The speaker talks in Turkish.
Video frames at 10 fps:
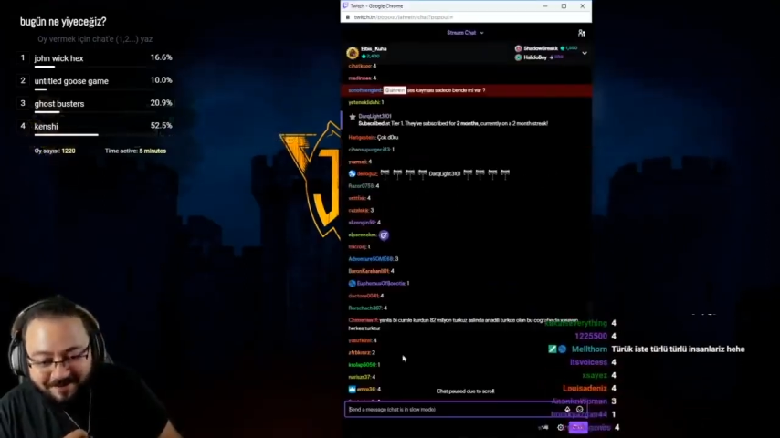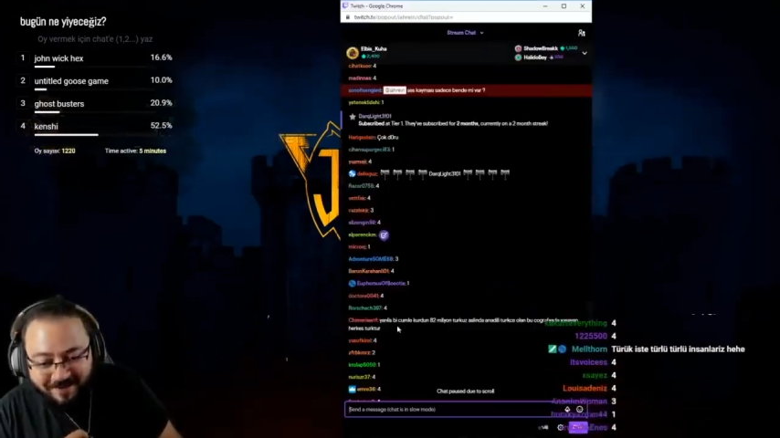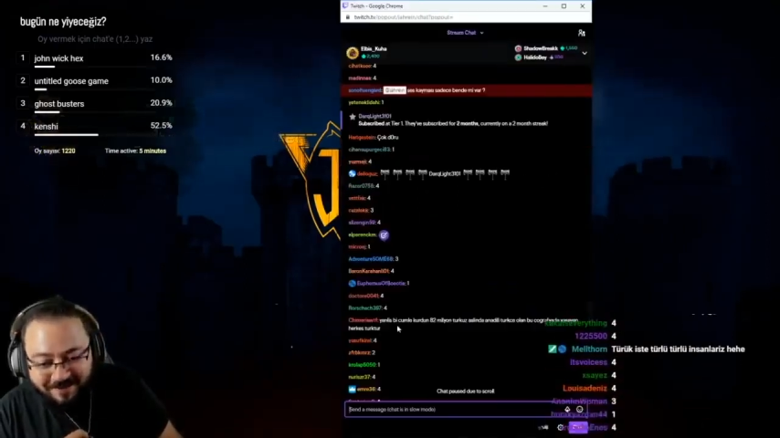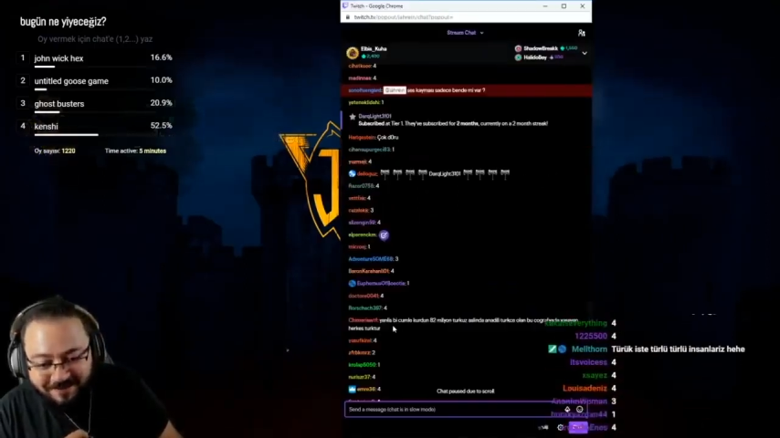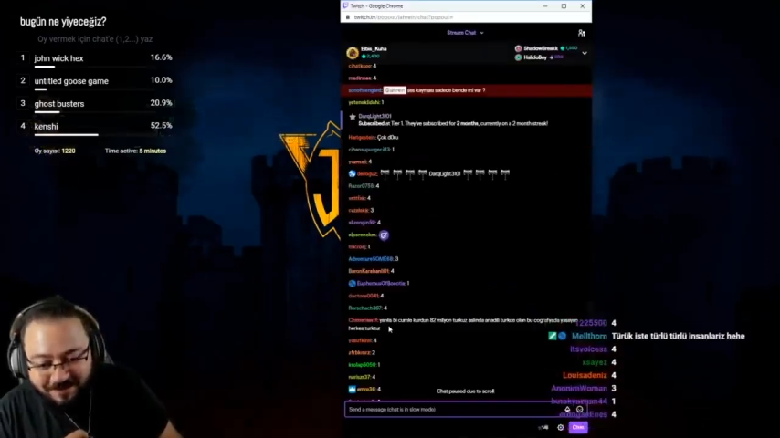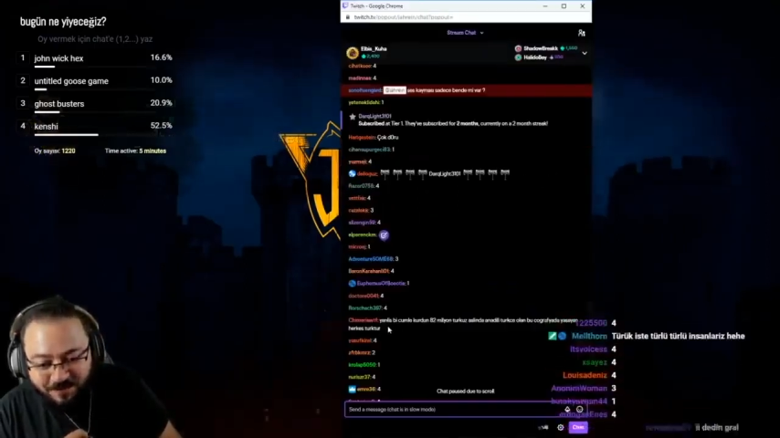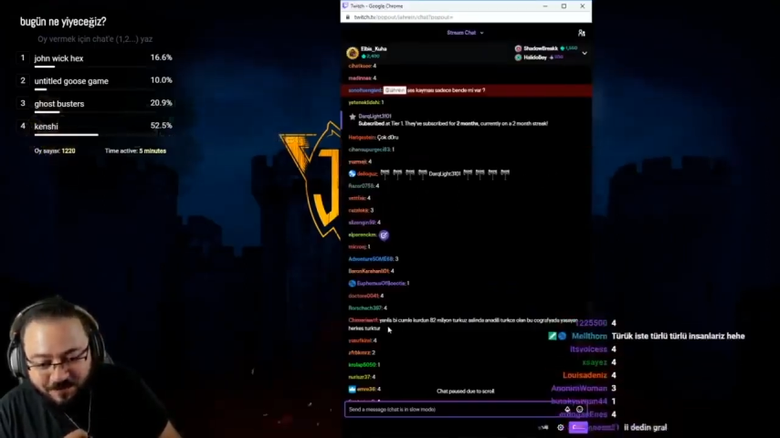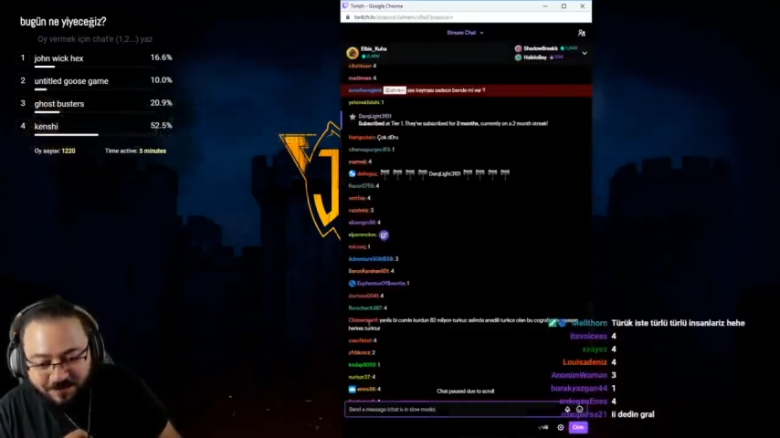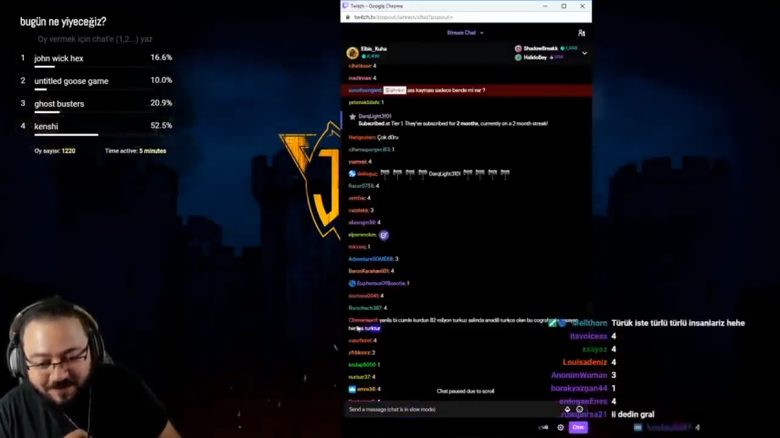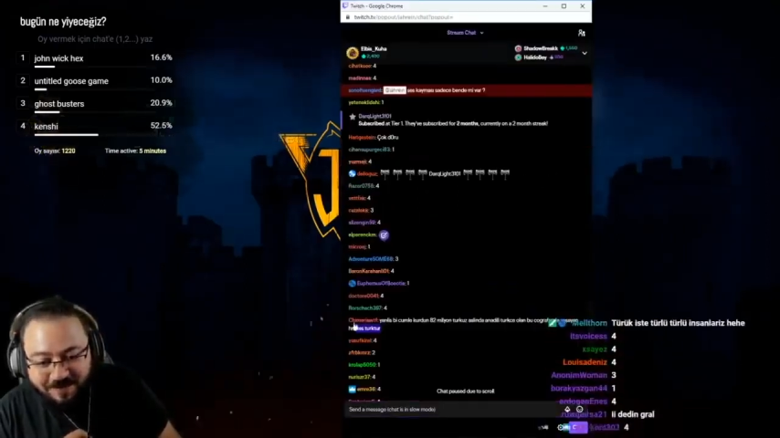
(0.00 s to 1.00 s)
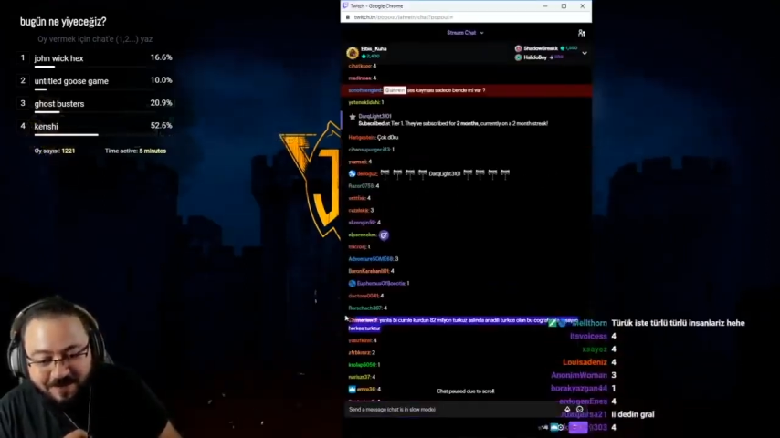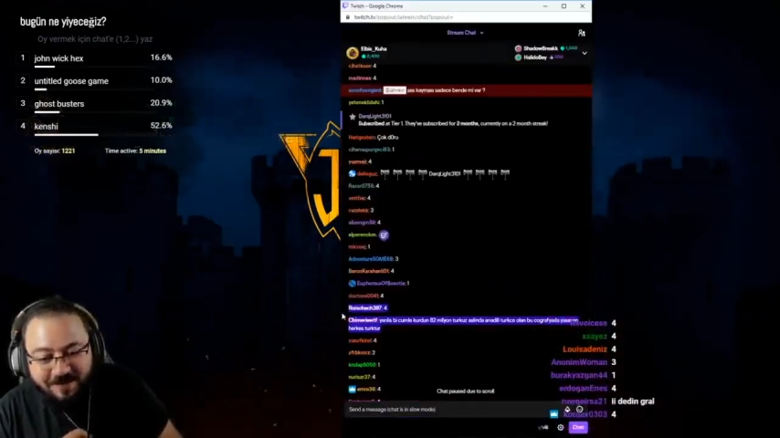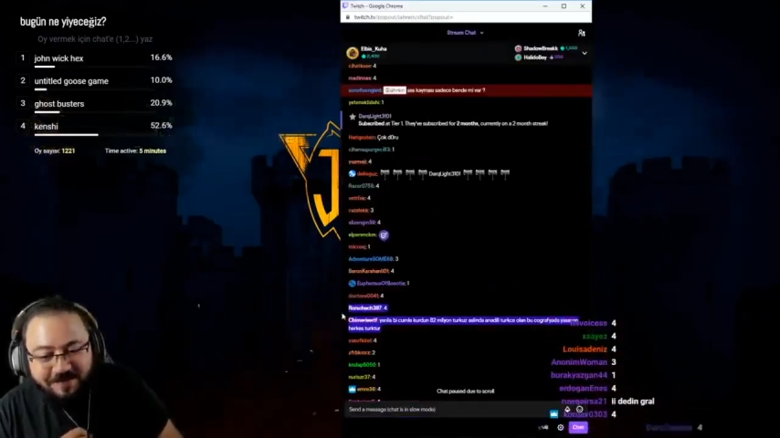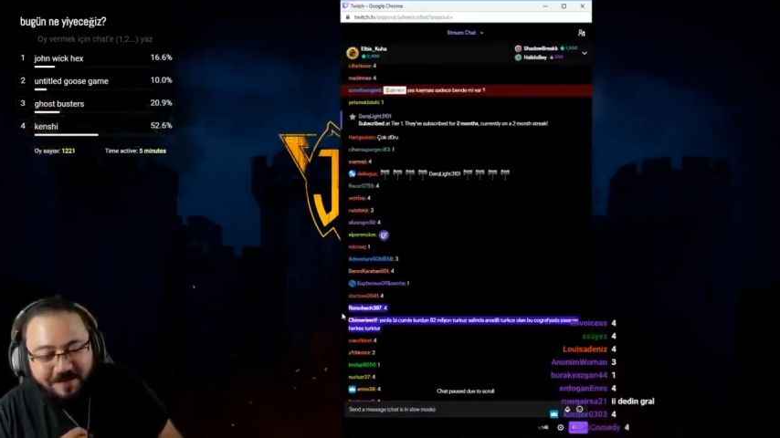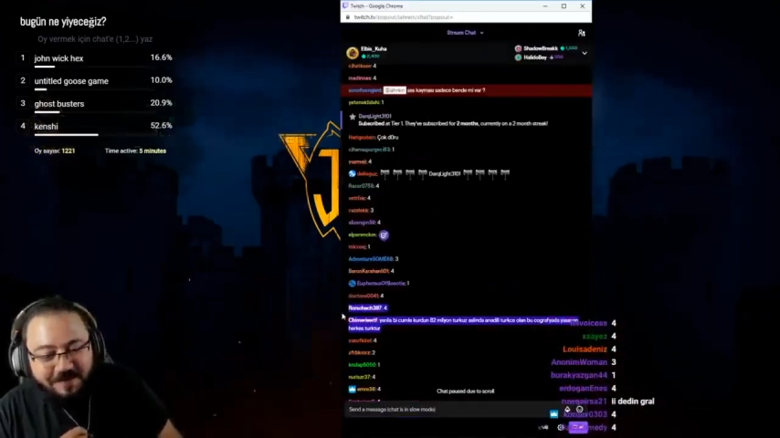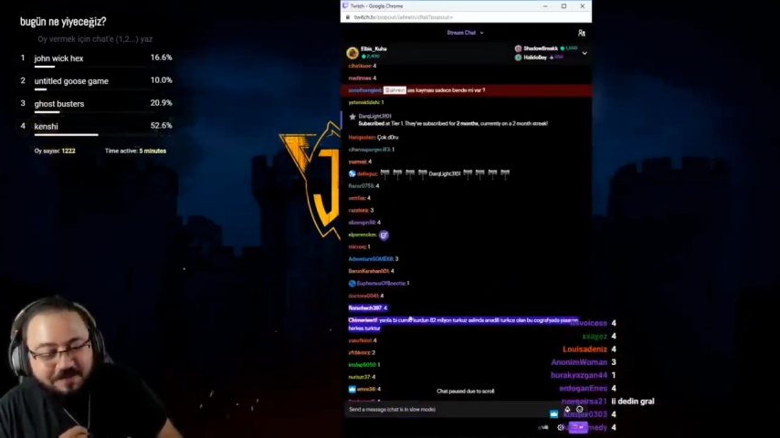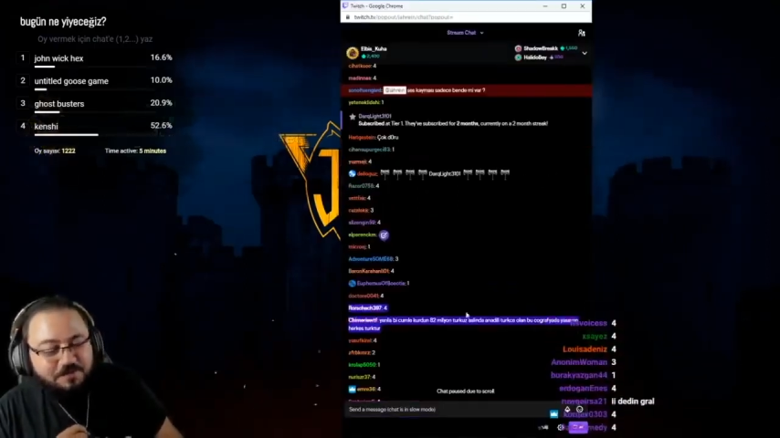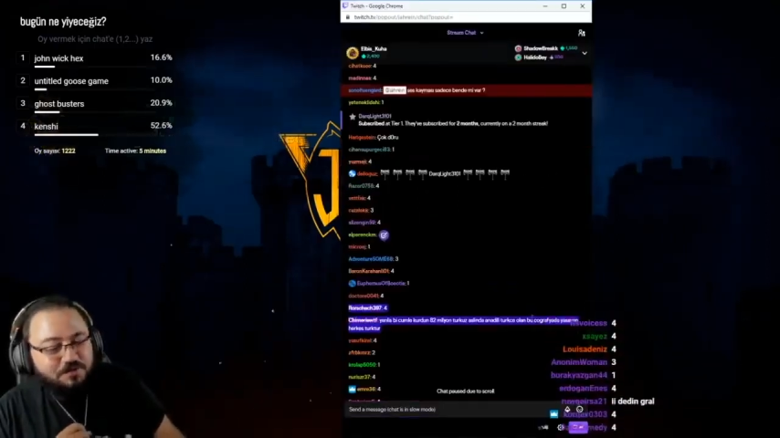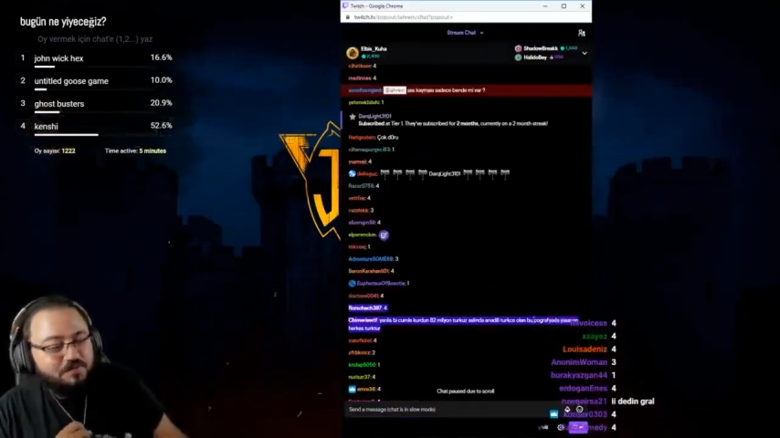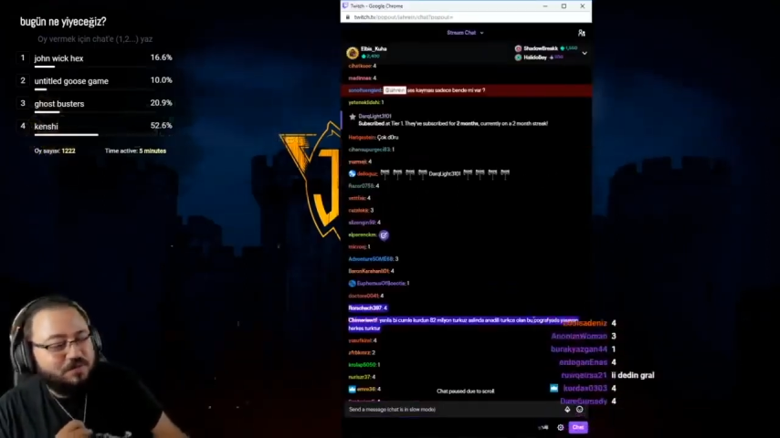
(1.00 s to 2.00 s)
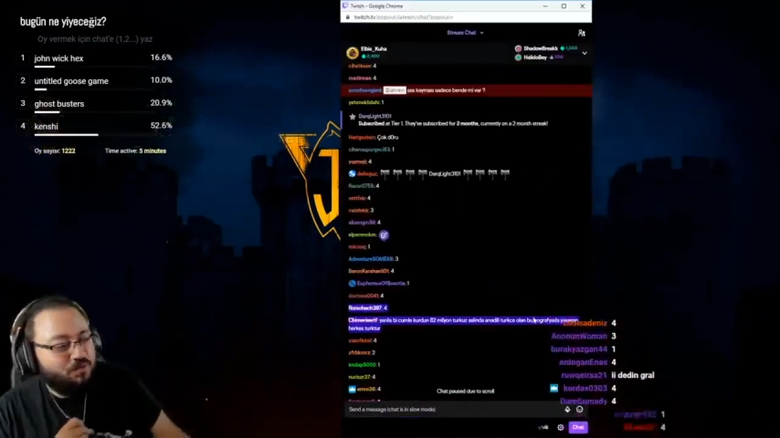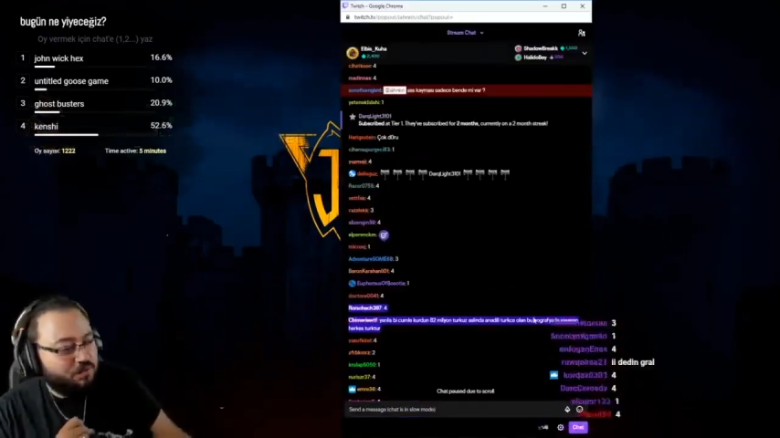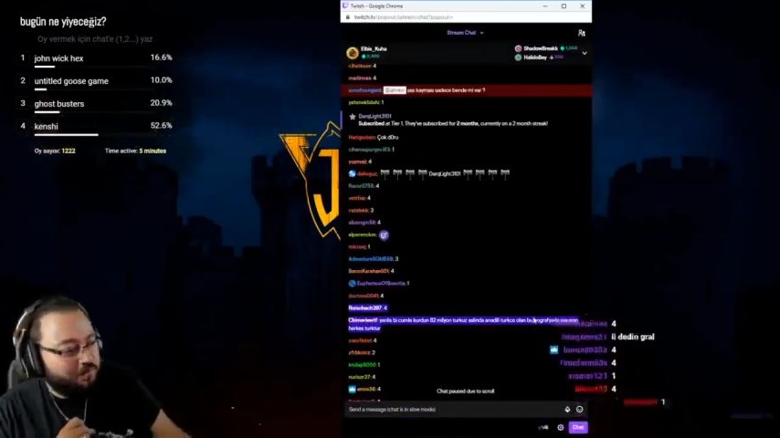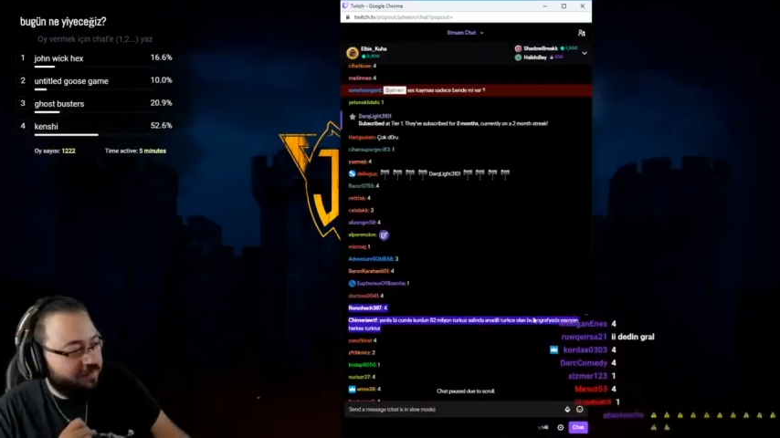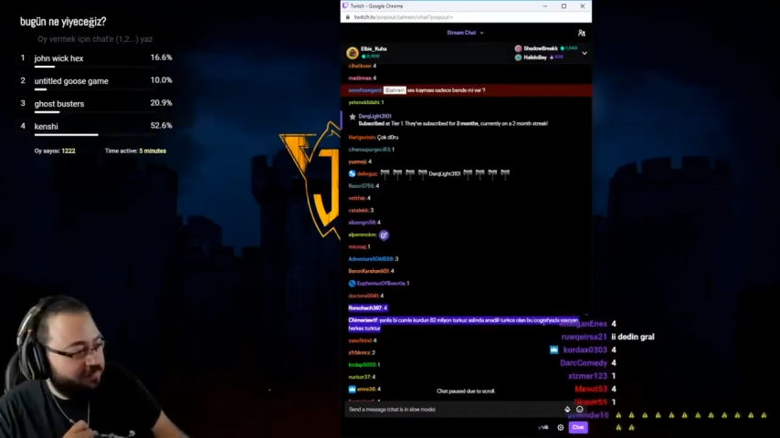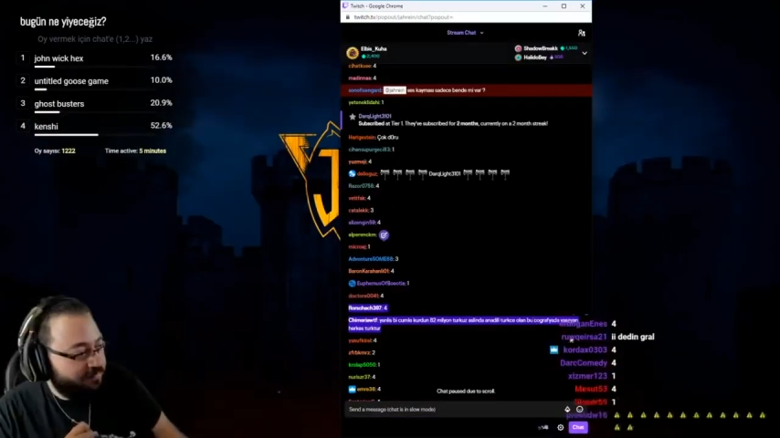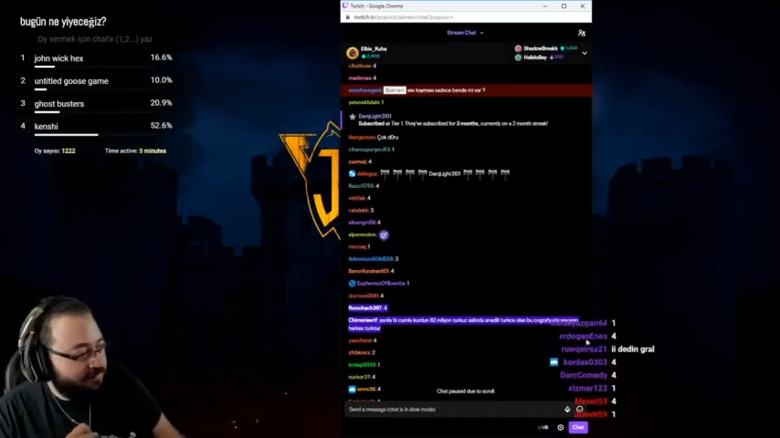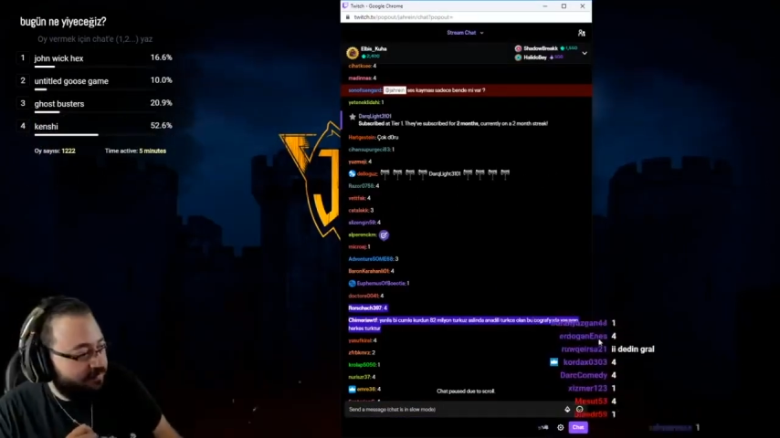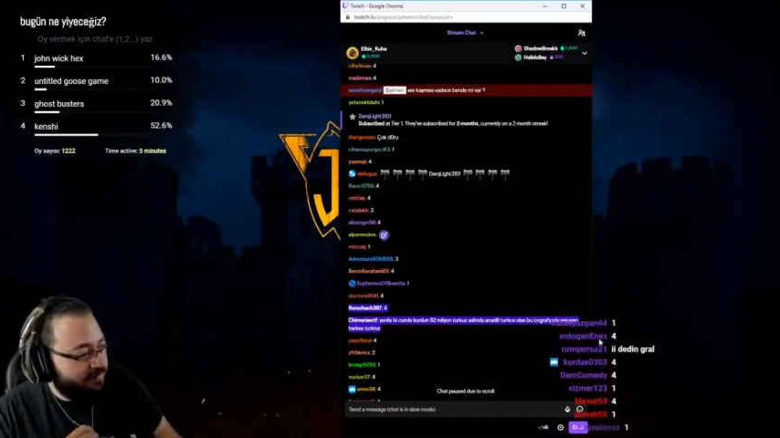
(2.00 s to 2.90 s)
Her şeyden önce. Yanlış bir cümle kurmadım.